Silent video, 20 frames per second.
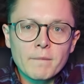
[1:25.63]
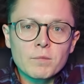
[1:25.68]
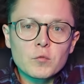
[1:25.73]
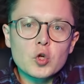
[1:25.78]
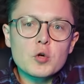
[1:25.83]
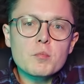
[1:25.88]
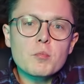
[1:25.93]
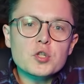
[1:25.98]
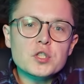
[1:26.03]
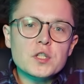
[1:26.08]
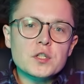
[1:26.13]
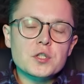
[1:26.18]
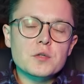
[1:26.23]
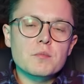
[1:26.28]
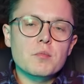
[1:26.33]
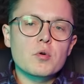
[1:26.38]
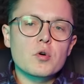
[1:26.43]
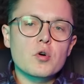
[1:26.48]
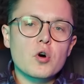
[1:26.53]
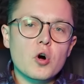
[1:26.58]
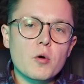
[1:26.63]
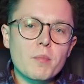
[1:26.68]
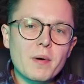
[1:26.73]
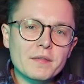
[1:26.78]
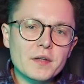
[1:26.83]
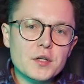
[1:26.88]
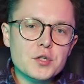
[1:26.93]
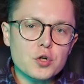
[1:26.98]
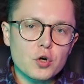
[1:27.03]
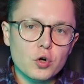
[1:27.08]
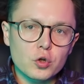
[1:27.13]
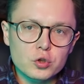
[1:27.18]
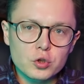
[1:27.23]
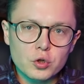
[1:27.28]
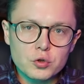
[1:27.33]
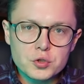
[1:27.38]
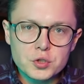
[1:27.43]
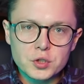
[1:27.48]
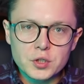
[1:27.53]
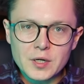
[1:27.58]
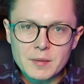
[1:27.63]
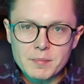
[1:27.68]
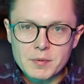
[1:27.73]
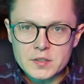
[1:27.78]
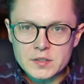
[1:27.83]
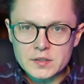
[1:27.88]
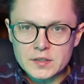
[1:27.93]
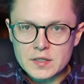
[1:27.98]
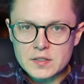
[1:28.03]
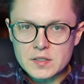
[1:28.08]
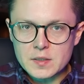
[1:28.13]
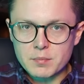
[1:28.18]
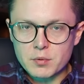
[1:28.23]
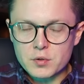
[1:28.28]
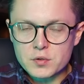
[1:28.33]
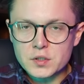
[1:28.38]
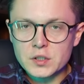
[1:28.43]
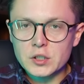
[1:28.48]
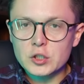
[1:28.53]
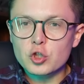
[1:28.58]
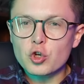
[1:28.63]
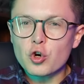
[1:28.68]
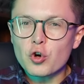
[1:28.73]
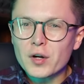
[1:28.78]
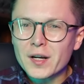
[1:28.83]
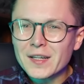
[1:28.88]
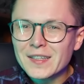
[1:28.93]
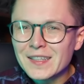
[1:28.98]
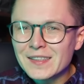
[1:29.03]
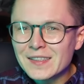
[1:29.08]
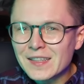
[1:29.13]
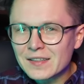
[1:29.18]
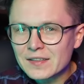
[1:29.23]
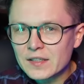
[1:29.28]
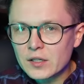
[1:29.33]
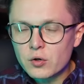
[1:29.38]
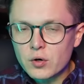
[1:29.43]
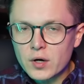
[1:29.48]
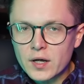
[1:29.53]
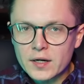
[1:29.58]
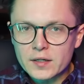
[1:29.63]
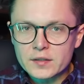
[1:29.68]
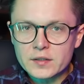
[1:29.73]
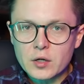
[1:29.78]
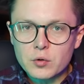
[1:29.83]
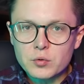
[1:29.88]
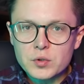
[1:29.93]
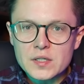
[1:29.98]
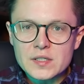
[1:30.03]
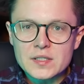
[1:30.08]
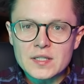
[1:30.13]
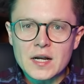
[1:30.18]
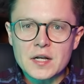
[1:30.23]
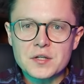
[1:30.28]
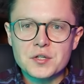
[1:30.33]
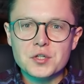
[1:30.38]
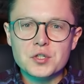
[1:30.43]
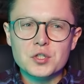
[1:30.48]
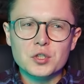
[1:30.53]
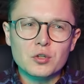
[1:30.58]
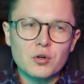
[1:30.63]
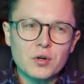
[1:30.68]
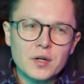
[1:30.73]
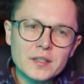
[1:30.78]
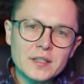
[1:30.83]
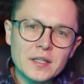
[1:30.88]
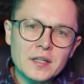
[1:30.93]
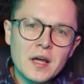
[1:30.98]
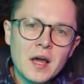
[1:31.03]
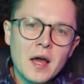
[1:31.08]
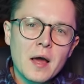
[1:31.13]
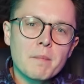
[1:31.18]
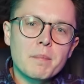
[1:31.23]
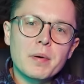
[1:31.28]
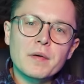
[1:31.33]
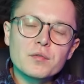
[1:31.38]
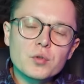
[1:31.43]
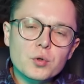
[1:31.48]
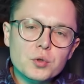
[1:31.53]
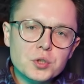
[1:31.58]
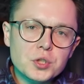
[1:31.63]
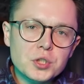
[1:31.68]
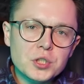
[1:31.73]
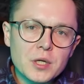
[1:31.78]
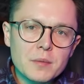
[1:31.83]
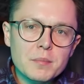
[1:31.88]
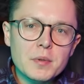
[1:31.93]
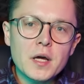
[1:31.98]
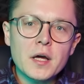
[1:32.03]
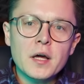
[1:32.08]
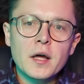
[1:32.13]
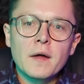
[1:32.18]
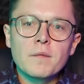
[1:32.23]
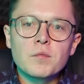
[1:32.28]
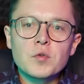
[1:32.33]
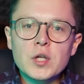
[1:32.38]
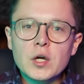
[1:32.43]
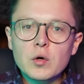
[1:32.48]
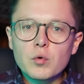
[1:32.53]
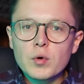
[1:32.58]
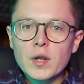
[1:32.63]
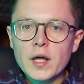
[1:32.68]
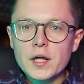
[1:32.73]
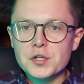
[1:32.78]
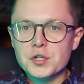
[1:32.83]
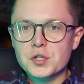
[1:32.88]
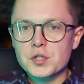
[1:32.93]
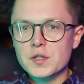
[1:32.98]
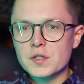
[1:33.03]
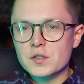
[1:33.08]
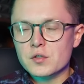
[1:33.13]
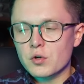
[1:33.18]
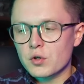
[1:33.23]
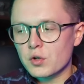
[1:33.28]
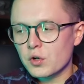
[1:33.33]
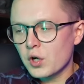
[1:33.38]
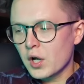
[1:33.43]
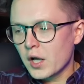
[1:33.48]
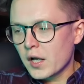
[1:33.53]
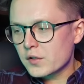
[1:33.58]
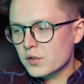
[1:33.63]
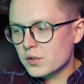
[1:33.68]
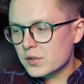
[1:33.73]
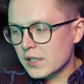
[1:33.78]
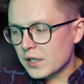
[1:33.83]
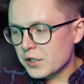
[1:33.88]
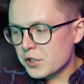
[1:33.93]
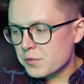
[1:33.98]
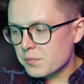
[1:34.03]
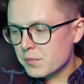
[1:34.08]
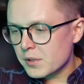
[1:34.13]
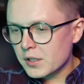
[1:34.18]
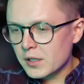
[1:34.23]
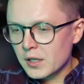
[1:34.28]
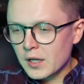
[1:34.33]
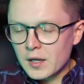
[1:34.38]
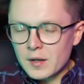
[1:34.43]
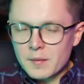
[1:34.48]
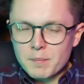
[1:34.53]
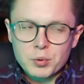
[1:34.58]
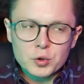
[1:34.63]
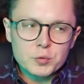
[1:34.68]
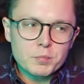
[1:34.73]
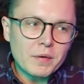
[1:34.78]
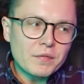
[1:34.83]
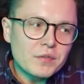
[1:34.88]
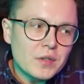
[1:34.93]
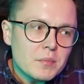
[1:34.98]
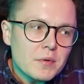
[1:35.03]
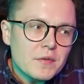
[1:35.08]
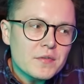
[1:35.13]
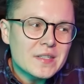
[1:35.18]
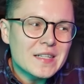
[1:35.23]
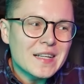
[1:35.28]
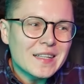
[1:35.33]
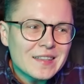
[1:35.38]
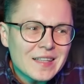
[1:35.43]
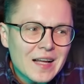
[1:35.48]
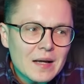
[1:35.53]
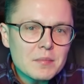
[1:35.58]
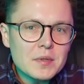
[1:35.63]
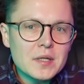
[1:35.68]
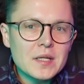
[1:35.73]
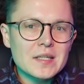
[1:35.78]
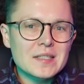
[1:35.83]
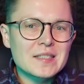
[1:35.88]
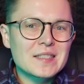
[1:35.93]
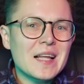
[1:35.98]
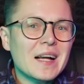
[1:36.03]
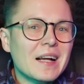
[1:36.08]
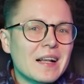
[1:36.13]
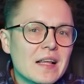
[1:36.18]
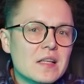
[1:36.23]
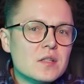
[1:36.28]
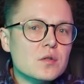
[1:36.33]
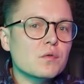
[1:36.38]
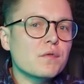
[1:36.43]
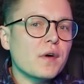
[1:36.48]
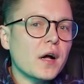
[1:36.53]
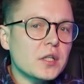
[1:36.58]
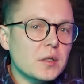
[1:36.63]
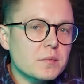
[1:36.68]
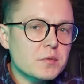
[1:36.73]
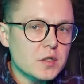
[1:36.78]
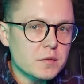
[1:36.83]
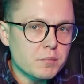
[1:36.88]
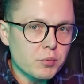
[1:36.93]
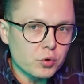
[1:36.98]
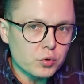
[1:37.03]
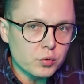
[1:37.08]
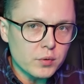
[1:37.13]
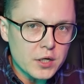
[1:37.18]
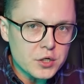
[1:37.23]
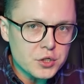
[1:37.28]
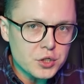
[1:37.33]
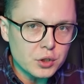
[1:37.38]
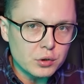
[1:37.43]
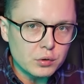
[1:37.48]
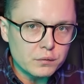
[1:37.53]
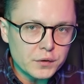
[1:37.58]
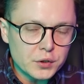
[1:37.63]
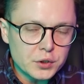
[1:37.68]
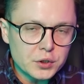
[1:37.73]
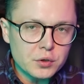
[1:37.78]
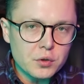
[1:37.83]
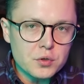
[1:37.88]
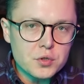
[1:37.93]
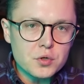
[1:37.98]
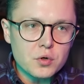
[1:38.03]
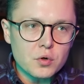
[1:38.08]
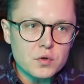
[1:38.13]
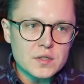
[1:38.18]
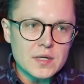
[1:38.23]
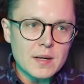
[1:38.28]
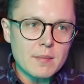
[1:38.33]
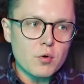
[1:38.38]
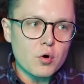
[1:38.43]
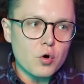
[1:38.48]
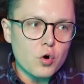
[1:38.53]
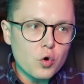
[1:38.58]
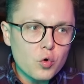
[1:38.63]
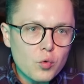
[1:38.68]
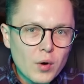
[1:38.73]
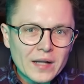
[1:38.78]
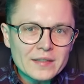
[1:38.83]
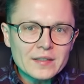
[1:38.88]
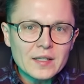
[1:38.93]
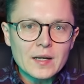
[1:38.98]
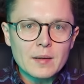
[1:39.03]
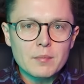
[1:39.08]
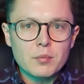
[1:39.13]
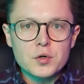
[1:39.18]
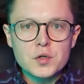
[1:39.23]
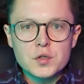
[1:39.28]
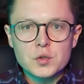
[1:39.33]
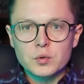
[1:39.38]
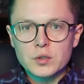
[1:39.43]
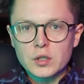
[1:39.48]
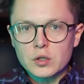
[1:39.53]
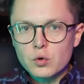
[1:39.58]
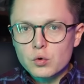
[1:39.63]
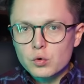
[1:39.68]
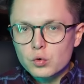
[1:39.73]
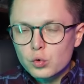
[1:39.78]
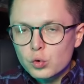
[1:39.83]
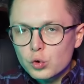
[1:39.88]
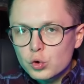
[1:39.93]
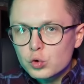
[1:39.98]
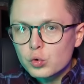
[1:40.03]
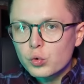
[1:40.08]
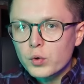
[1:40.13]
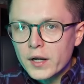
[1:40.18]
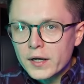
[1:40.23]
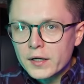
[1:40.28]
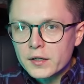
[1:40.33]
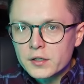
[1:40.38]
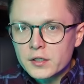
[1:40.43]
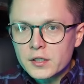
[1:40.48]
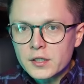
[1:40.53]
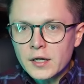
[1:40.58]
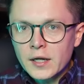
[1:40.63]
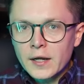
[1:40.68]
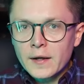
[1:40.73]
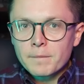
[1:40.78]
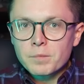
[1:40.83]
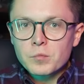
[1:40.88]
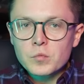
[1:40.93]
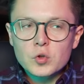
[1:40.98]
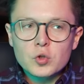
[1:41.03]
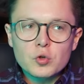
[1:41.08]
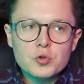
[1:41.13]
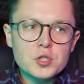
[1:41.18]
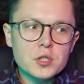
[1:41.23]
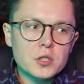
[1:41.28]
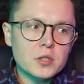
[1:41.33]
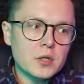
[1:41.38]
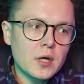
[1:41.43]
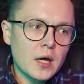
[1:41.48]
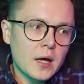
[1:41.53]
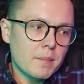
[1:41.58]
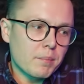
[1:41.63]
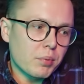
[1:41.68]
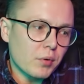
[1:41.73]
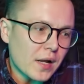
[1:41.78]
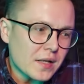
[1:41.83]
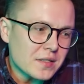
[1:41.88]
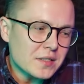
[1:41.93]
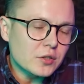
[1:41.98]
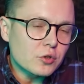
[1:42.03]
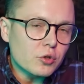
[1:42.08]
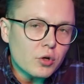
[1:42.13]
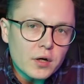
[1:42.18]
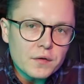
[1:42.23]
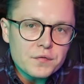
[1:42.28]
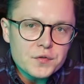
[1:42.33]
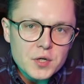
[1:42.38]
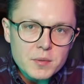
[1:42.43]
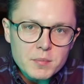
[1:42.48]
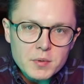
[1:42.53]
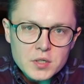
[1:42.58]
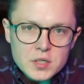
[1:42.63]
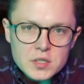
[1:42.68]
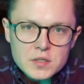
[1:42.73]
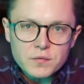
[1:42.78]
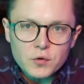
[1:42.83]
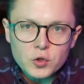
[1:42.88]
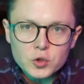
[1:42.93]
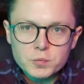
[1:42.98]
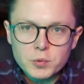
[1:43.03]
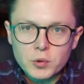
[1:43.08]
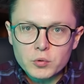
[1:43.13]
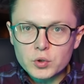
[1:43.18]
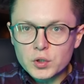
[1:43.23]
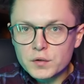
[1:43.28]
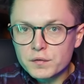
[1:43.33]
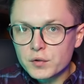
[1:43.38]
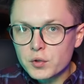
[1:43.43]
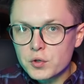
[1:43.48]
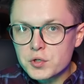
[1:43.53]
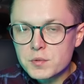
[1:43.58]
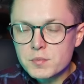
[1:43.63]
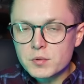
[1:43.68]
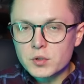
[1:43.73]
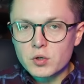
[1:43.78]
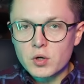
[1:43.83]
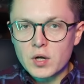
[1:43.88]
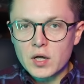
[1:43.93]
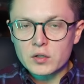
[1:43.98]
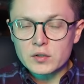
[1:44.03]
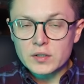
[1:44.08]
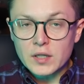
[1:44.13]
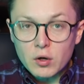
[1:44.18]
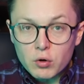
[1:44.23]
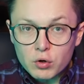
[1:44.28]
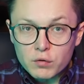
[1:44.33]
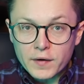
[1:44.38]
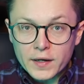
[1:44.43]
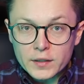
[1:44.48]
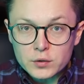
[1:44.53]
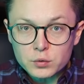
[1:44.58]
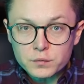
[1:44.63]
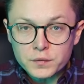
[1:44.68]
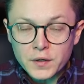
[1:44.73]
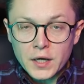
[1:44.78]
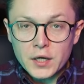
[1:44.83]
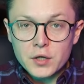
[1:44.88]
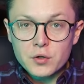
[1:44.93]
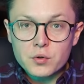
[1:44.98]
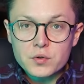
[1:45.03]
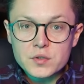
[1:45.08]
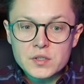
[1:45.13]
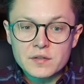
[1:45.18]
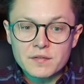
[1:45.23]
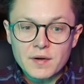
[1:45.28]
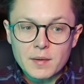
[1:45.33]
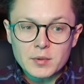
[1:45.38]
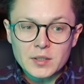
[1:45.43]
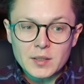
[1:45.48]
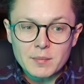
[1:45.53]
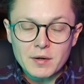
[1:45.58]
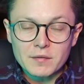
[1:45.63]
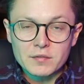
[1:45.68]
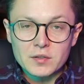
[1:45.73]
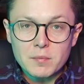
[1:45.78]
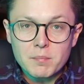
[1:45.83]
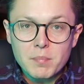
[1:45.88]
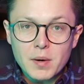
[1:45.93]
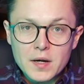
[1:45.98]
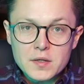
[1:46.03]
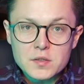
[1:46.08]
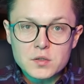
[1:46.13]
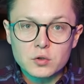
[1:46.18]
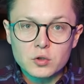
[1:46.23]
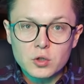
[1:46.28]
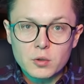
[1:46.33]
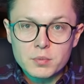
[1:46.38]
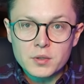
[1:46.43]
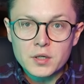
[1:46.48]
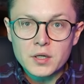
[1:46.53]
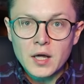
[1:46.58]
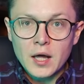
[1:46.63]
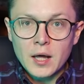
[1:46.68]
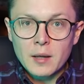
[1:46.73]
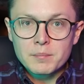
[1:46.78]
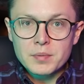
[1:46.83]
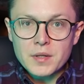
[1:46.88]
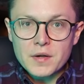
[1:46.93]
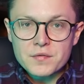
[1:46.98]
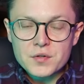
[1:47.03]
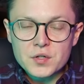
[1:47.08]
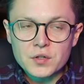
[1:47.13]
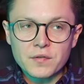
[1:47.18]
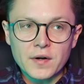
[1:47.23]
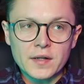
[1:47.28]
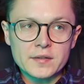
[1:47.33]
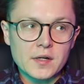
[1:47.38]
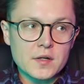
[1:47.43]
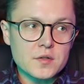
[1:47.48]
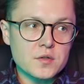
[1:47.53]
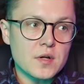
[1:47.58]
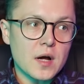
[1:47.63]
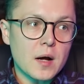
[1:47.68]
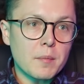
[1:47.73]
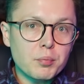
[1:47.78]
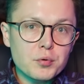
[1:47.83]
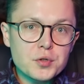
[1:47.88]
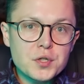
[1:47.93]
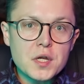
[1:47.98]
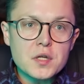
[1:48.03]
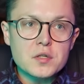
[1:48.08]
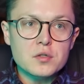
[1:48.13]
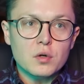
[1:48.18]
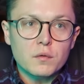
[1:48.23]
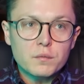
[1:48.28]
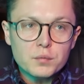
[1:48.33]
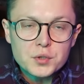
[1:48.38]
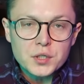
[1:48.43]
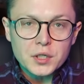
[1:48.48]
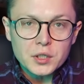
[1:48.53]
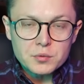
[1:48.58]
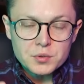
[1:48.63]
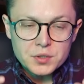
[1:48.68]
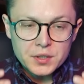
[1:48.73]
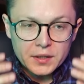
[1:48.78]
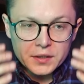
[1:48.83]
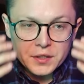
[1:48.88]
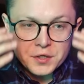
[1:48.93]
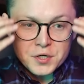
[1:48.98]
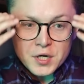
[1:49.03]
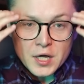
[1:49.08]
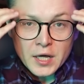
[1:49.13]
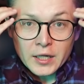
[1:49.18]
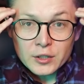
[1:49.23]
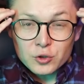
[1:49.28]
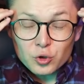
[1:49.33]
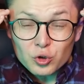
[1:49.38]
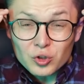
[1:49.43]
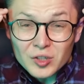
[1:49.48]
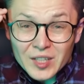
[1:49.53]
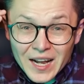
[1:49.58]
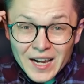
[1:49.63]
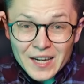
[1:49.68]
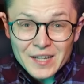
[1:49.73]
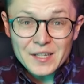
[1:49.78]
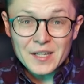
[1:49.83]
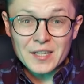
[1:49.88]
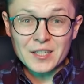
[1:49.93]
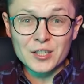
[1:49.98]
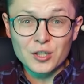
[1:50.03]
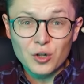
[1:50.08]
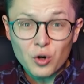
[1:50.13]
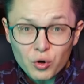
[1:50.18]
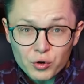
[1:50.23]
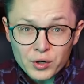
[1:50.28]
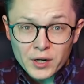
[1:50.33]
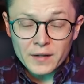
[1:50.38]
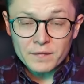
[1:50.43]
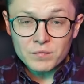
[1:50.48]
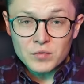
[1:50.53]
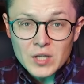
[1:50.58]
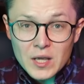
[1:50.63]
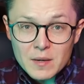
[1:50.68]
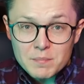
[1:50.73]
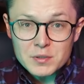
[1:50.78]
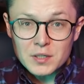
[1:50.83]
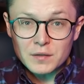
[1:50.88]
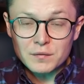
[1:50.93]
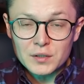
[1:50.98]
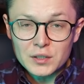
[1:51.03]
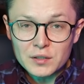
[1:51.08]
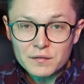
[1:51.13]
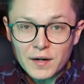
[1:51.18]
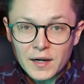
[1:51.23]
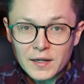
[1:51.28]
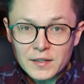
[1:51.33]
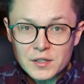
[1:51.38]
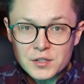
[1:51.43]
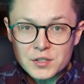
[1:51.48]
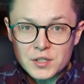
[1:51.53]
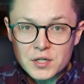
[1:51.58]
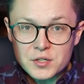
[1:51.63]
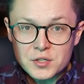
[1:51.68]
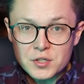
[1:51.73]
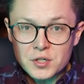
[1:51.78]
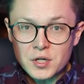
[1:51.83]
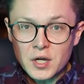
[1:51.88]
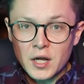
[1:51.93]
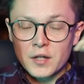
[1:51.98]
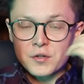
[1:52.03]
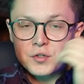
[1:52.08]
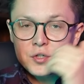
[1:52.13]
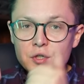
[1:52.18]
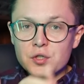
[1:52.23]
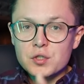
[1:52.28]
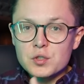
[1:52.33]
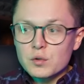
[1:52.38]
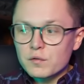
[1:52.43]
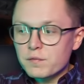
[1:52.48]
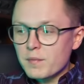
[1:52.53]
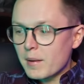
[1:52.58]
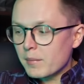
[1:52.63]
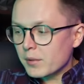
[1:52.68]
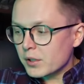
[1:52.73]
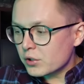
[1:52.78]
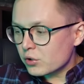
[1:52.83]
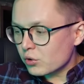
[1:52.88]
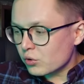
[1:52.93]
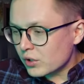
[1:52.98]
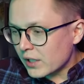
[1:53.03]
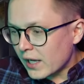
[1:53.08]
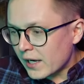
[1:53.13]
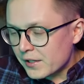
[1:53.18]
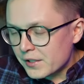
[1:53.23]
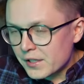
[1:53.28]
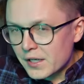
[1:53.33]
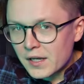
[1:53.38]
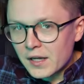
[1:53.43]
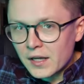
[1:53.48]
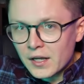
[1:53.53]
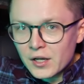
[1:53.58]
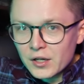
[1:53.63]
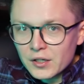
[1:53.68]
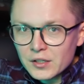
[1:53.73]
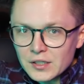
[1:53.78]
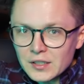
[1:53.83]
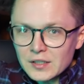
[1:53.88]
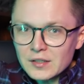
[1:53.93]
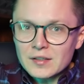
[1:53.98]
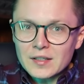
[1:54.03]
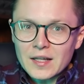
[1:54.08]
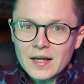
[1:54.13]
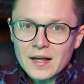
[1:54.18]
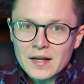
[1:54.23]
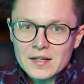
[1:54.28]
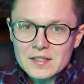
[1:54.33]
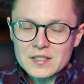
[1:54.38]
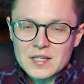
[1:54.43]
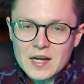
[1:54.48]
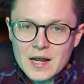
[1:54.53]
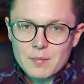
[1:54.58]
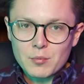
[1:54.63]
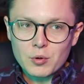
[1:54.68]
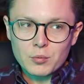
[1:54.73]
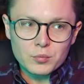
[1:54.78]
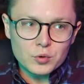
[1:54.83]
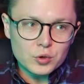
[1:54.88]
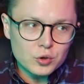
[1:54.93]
No i można się było obawiać o to, czy reprezentacja Polski trochę jednak tego charakteru nie straci, czy trochę tej pewności siebie nie uleci, że skoro zostaliśmy pod pewnymi względami zdeklasowani przez Portugalczyków, jeśli jeśli chodzi o samą ogładę na boisku, taką kulturę gry, to czy Polacy trochę w siebie nie zwątpią? No i wychodzimy na, na Chorwatów i rozgrywamy naprawdę bardzo dobry pierwszy kwadrans. No a później znowu dzieją się jakieś totalnie chore, nieprzewidywalne rzeczy, czyli znów mamy totalnie inne ekstremum.